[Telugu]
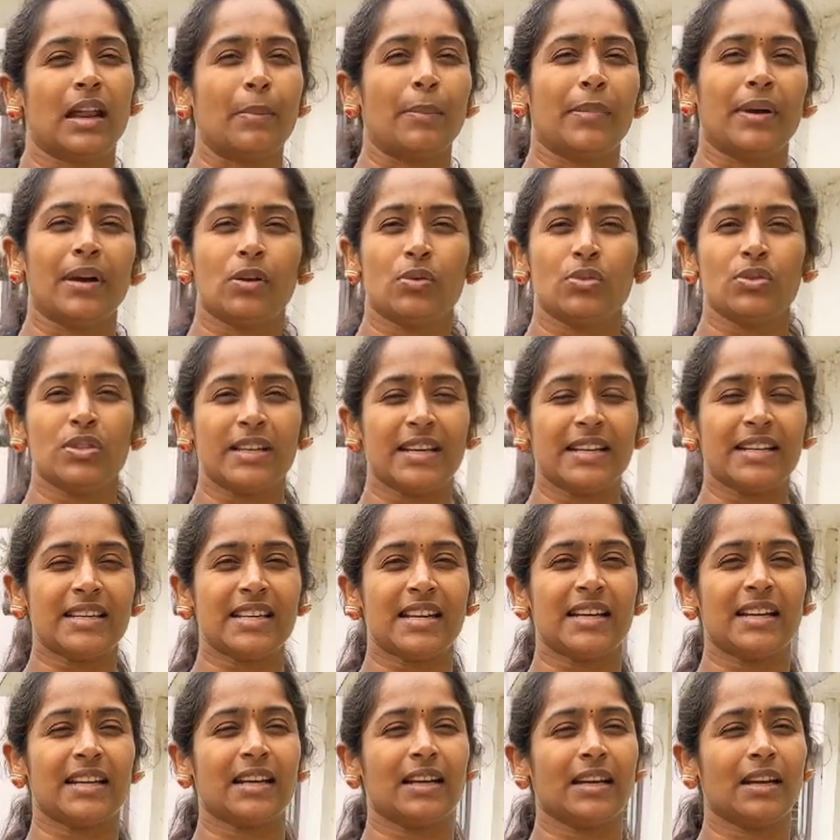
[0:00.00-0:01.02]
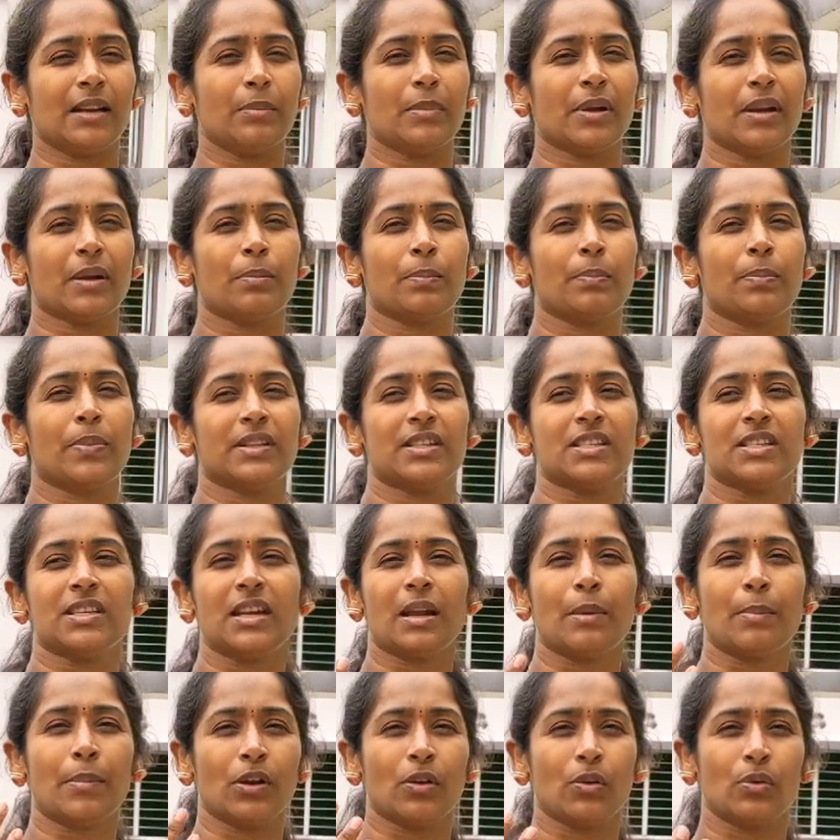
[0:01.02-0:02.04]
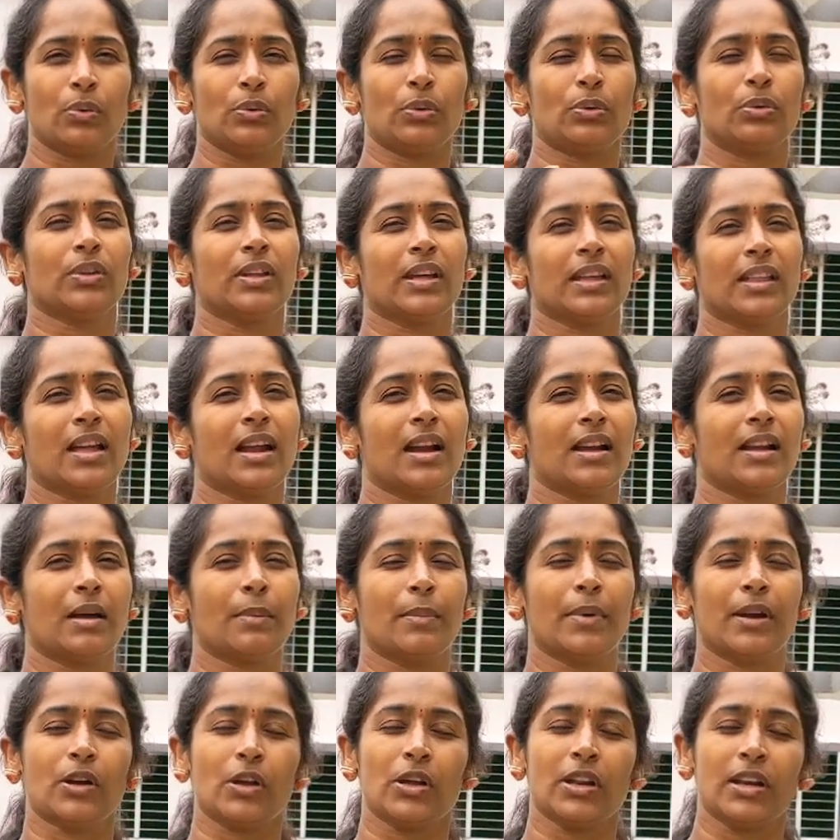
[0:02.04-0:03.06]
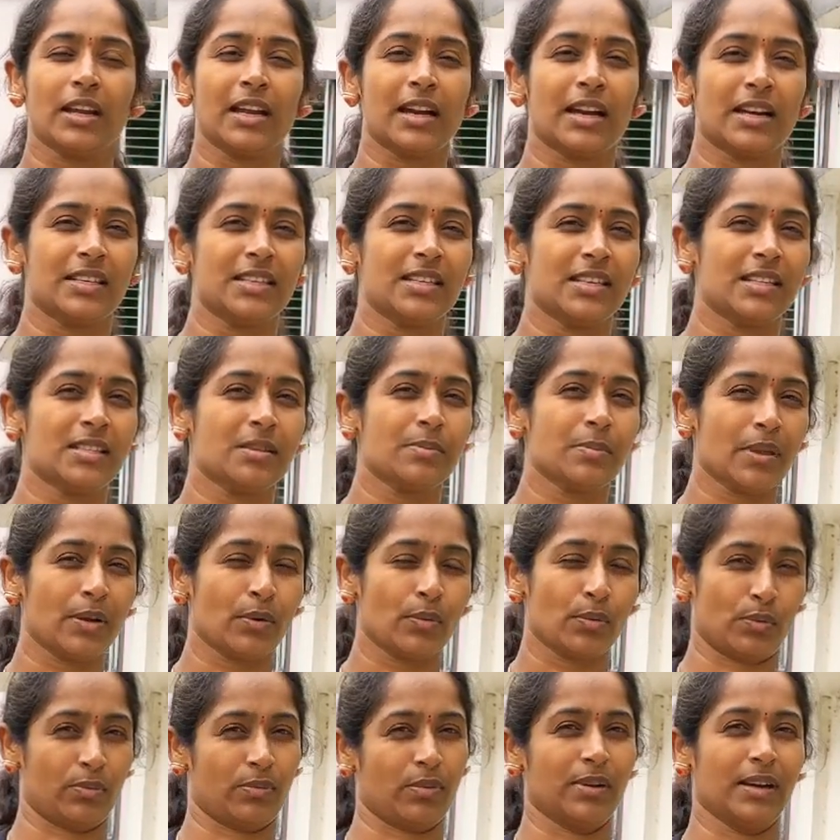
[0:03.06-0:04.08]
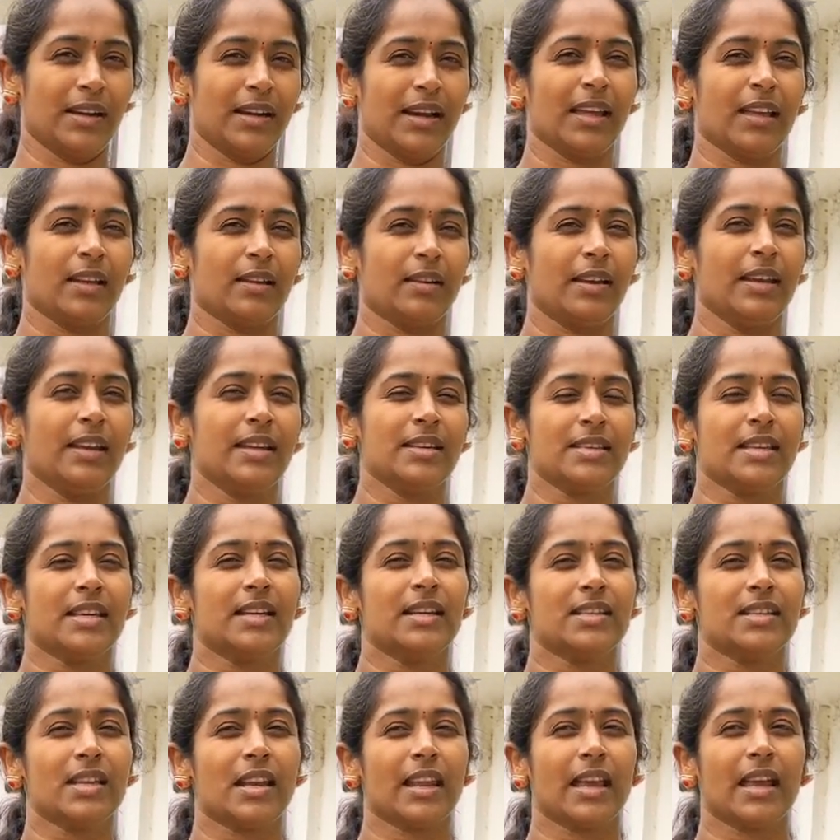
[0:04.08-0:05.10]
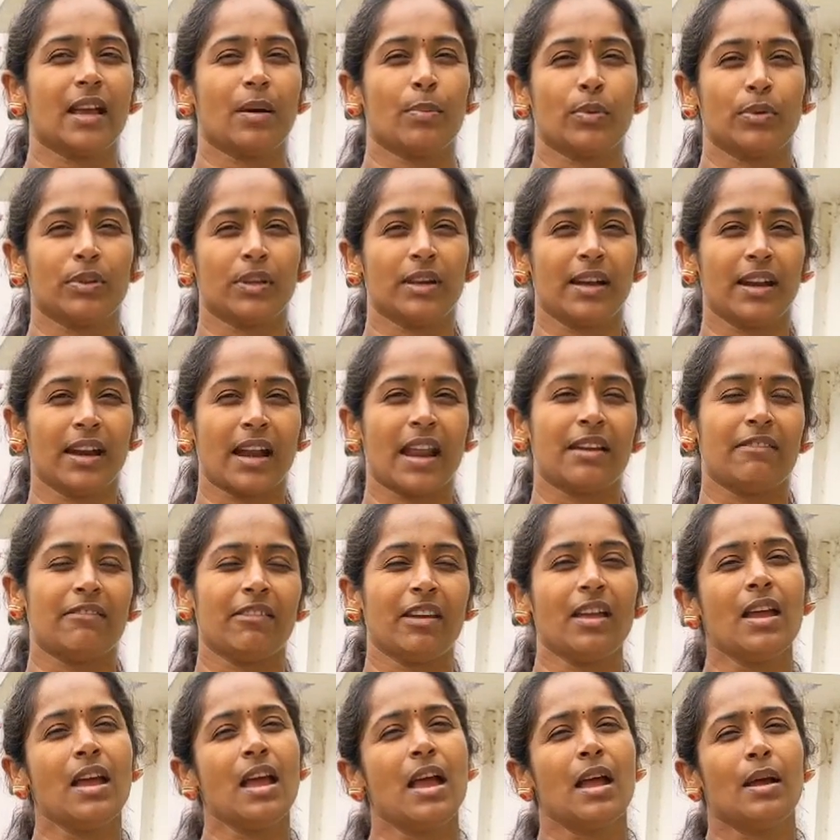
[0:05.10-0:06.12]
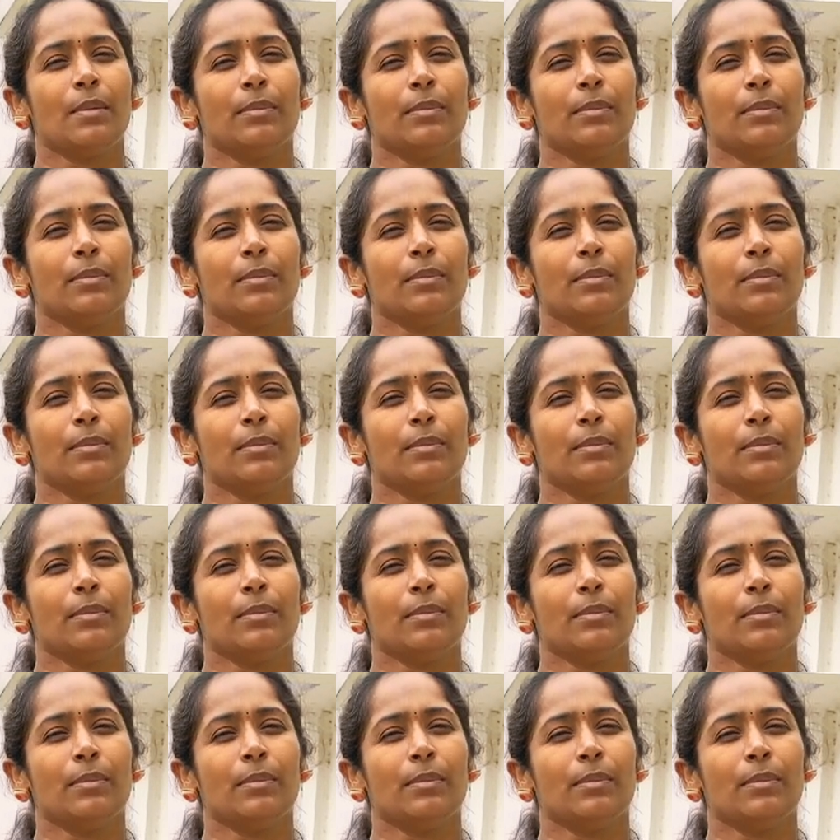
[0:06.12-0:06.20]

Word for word: టమాటో సీడ్స్ ఏంటంటే మనం పచ్చి టమాటో ఉంటుంది కదా ఆ అయినా కట్ చేసి మీరు అంటే ఈ సీడ్స్ లేకపోతే డ్రైవి